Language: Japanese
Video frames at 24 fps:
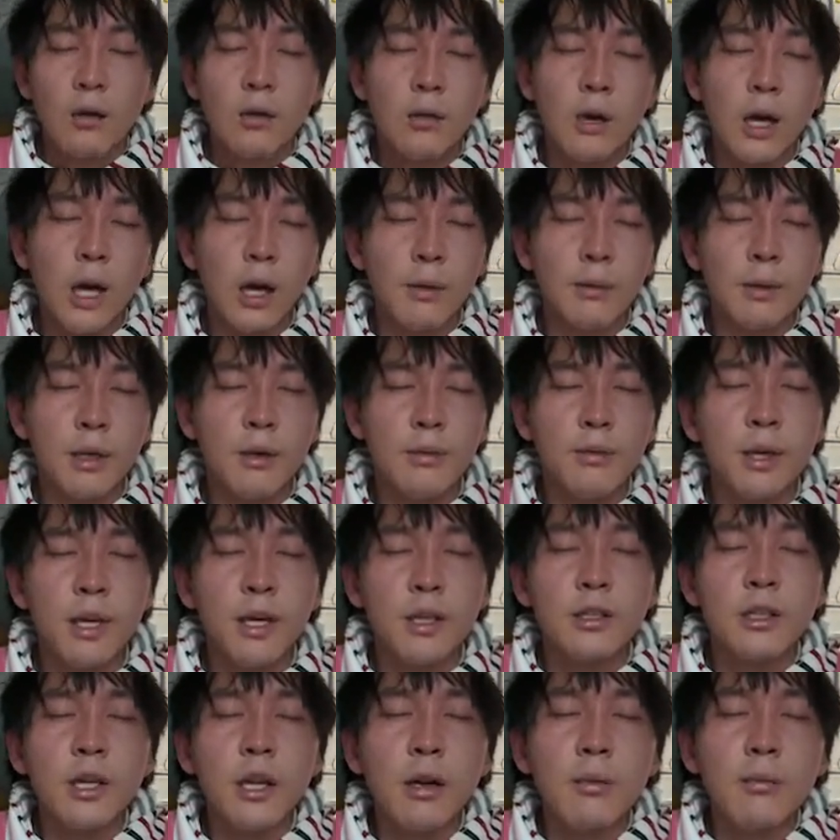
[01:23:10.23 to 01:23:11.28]

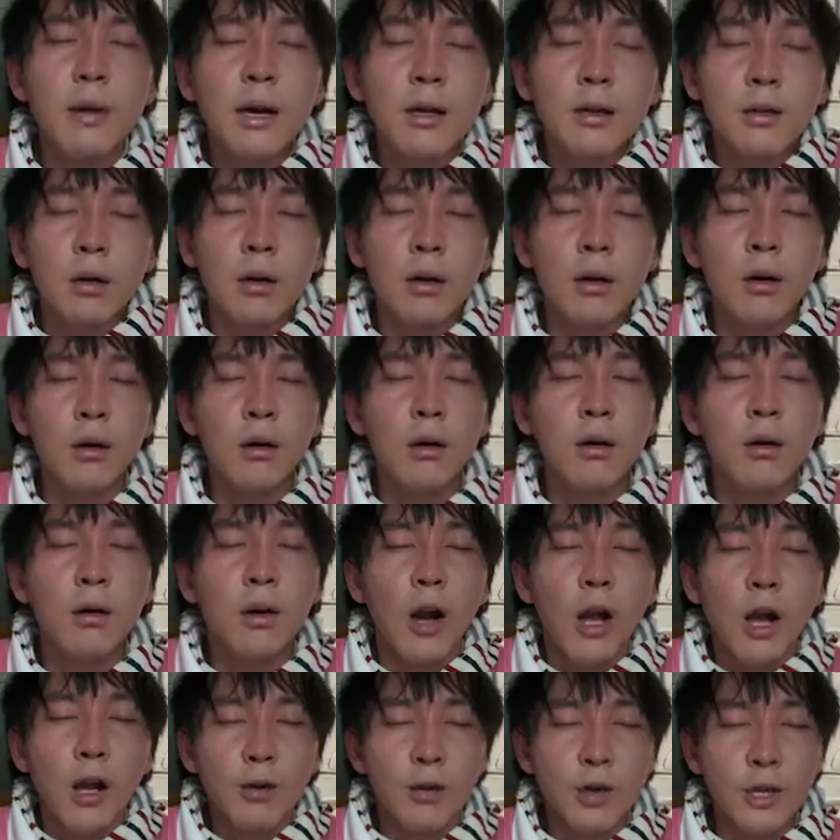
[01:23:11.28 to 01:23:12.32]

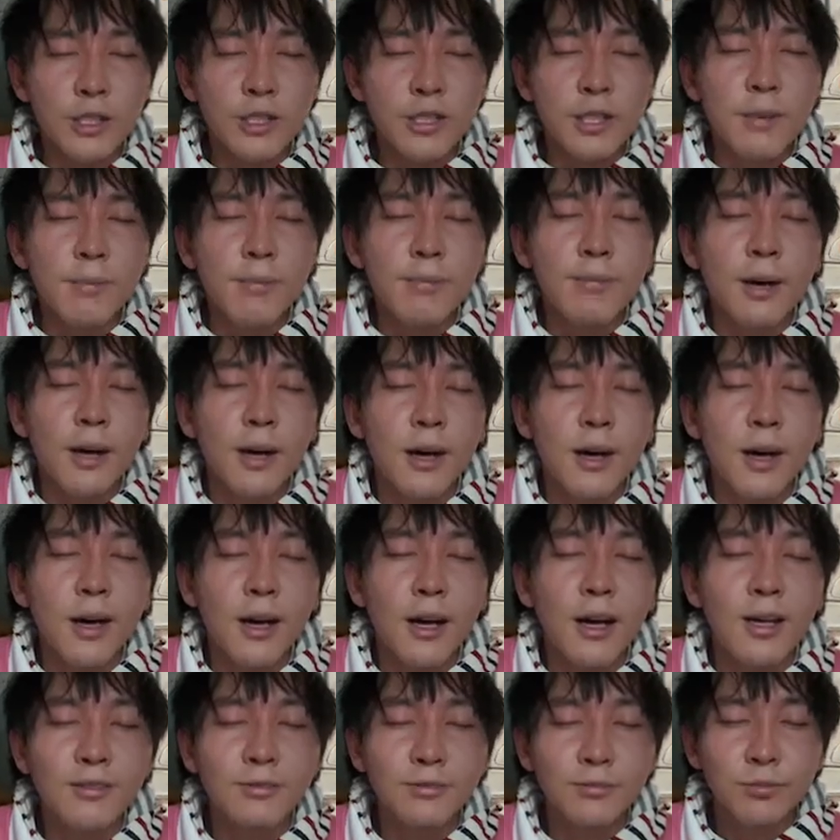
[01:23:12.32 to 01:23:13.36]
ラミベルマコ、
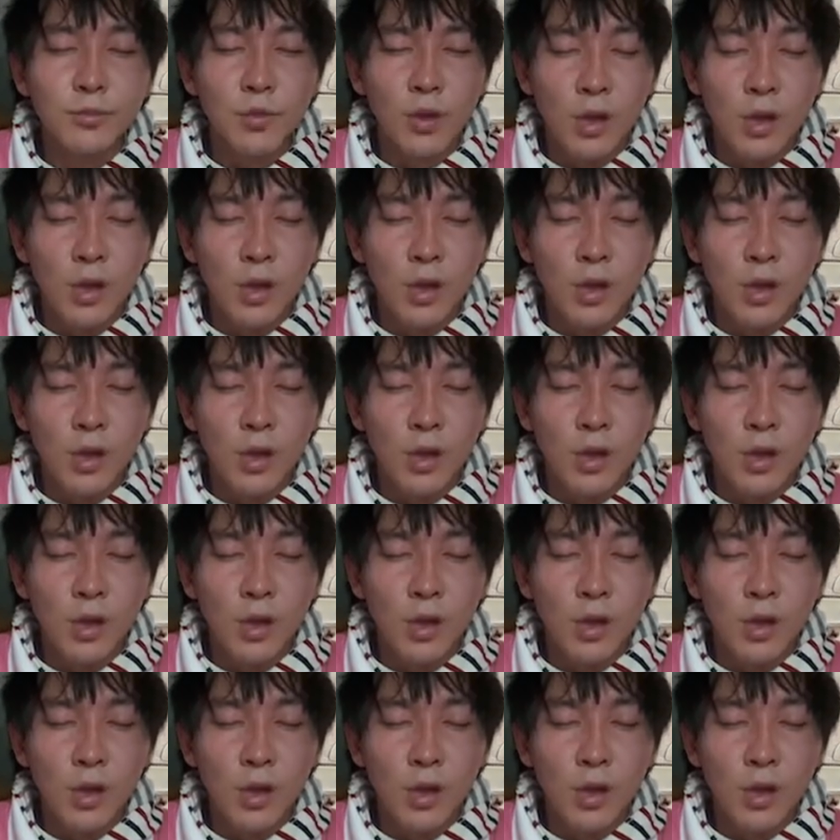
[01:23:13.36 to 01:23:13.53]
リセンバー、